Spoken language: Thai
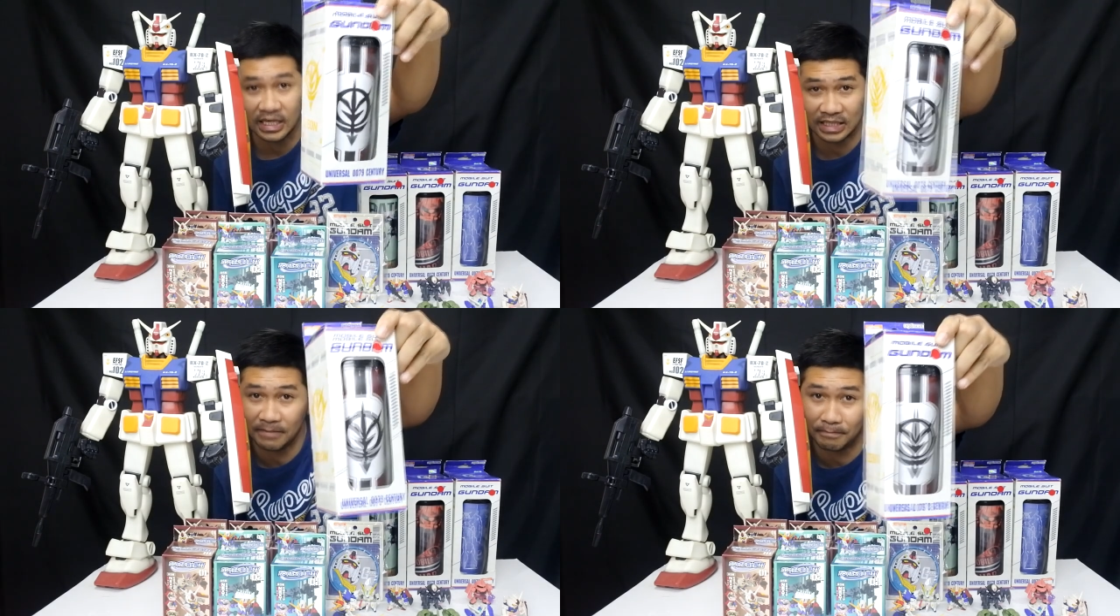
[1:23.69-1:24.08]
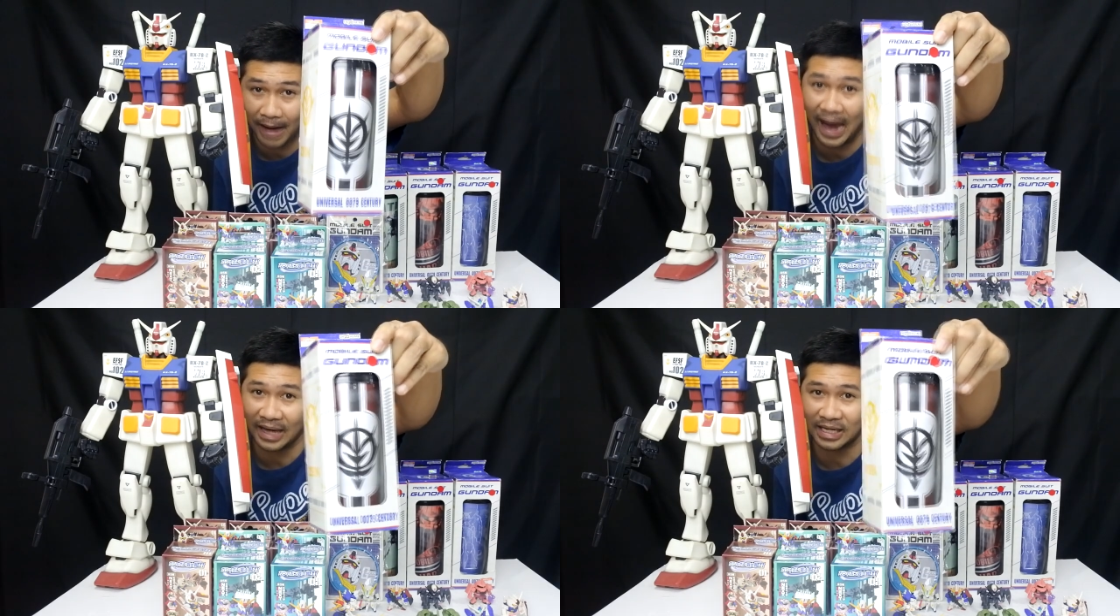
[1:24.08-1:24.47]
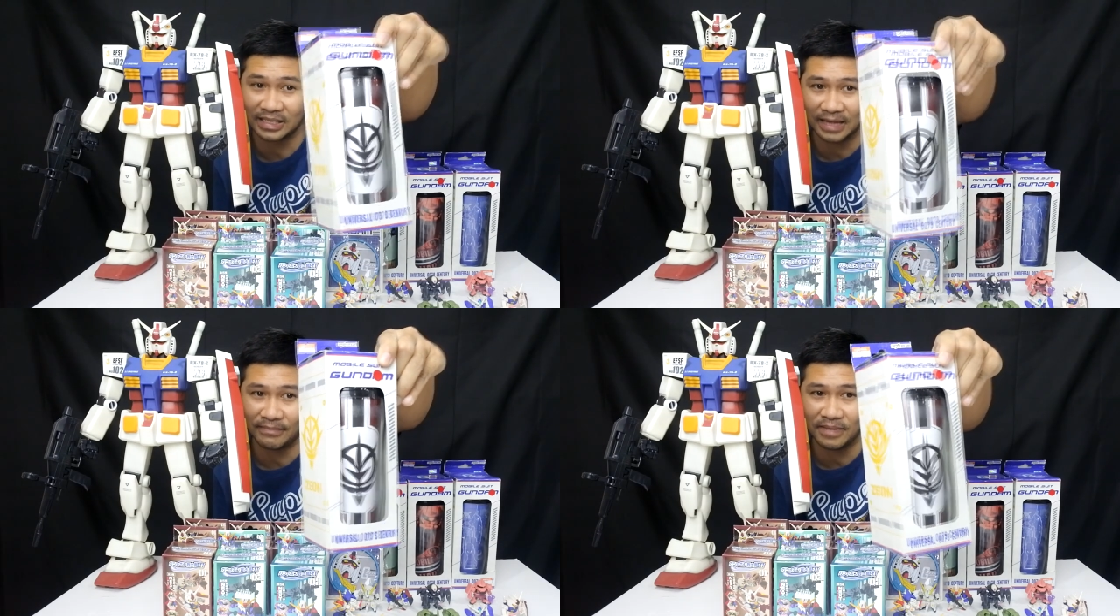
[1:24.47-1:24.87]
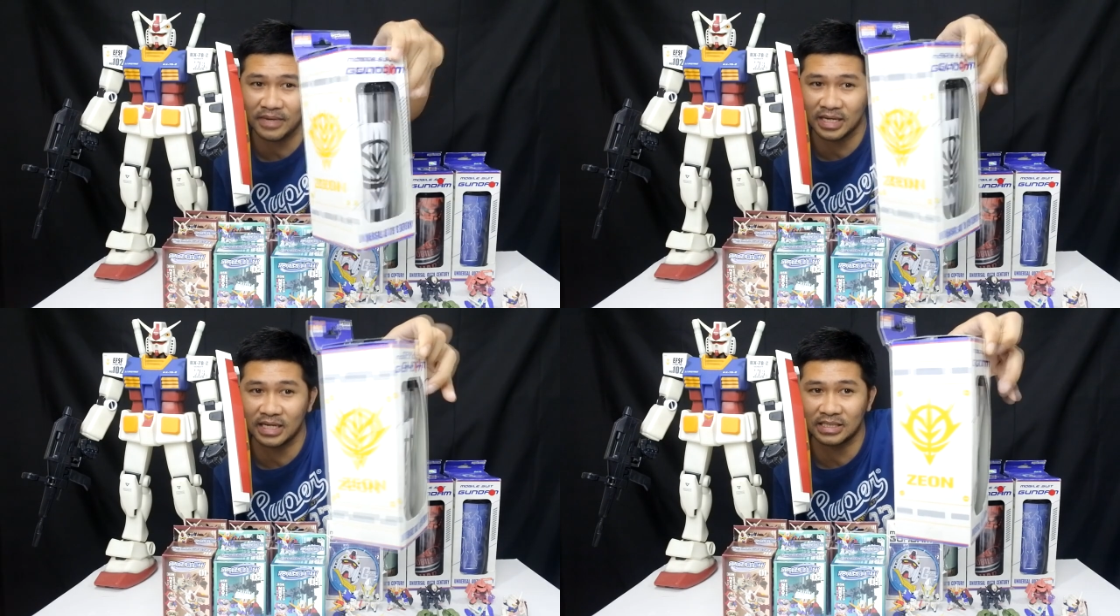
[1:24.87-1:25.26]
10บาทนะจำไม่
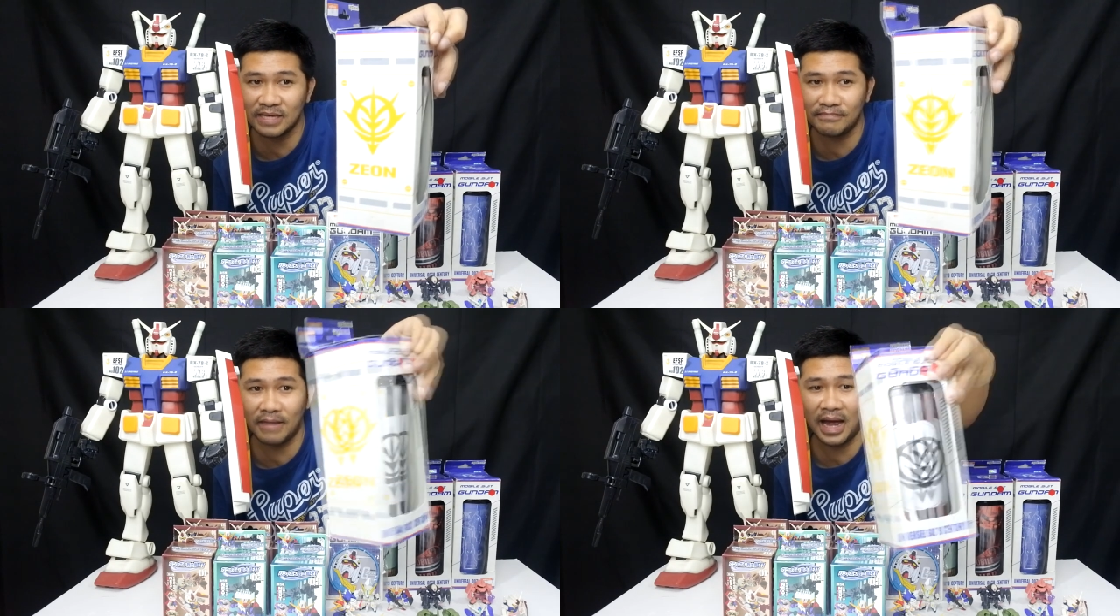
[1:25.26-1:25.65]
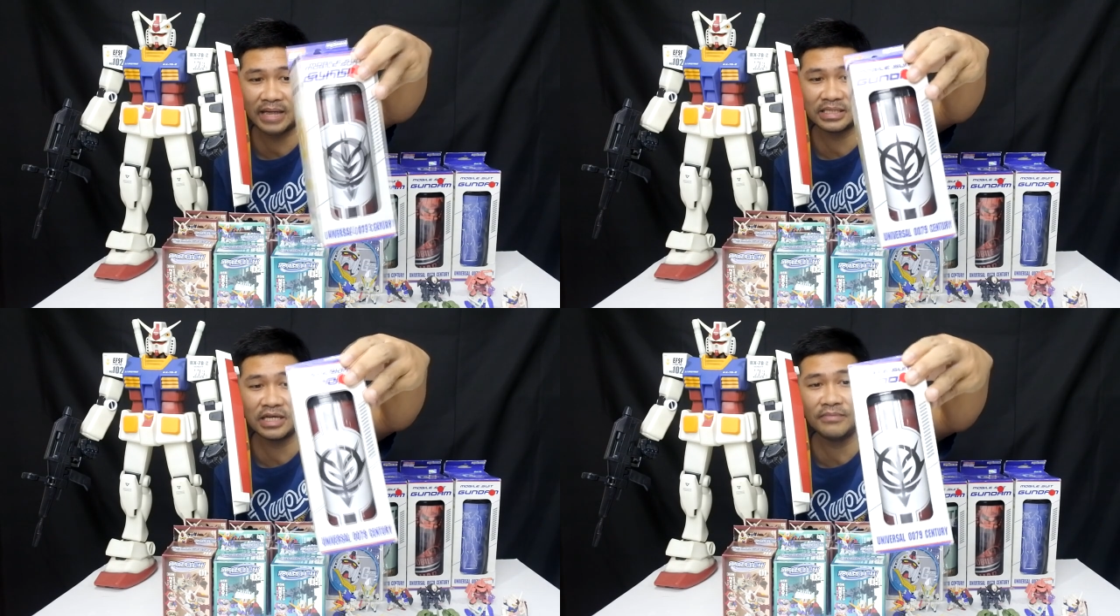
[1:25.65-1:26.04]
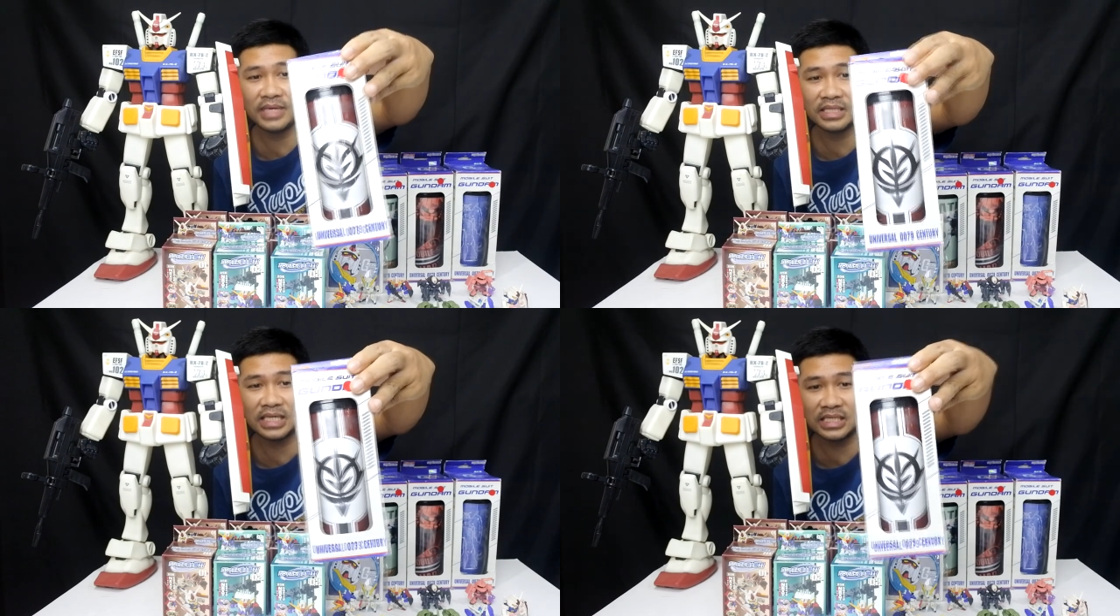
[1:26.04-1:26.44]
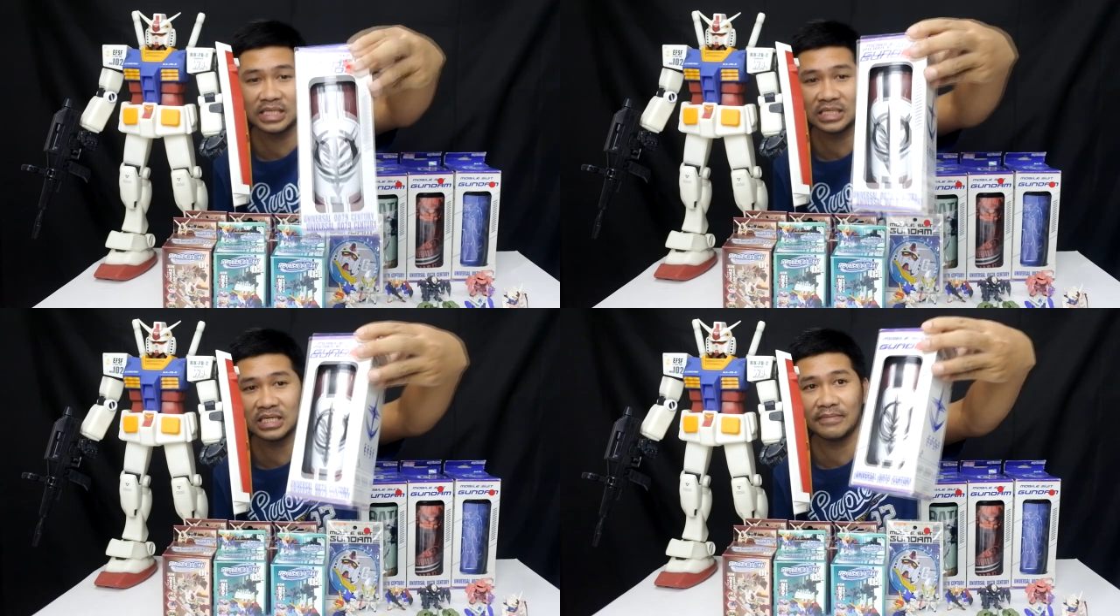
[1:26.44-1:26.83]
ผิดนะ10บาทซึ่งก็มี
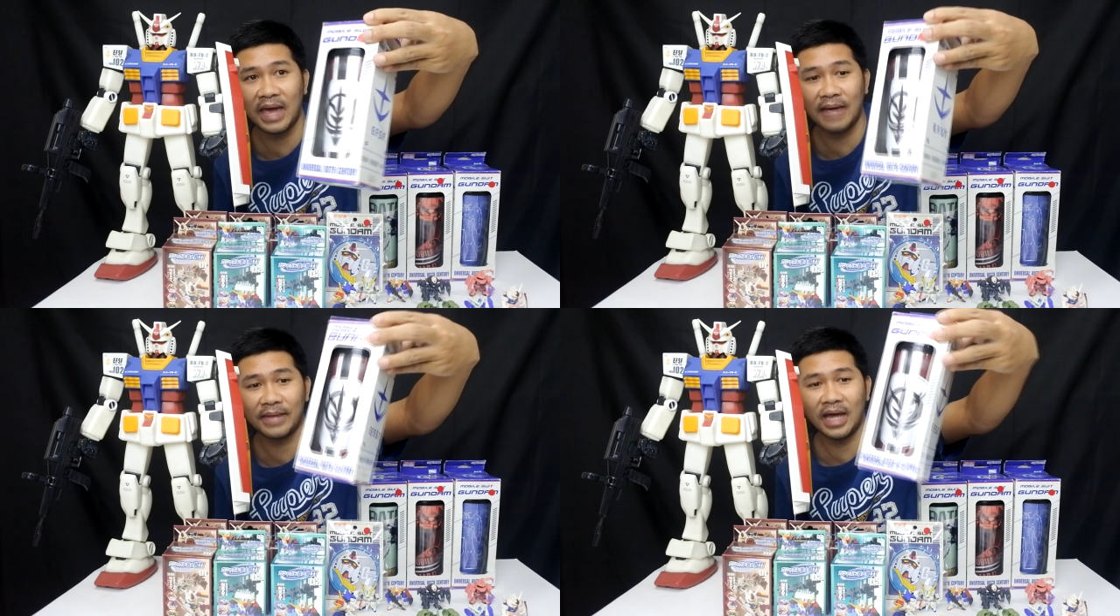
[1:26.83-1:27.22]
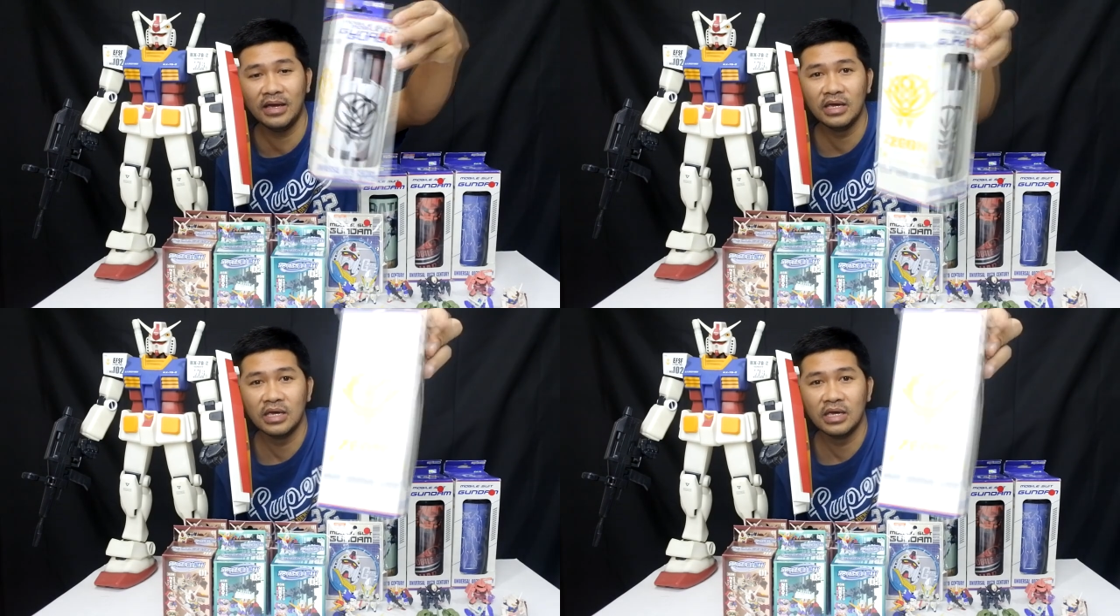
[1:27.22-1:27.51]
4สีแบบนะ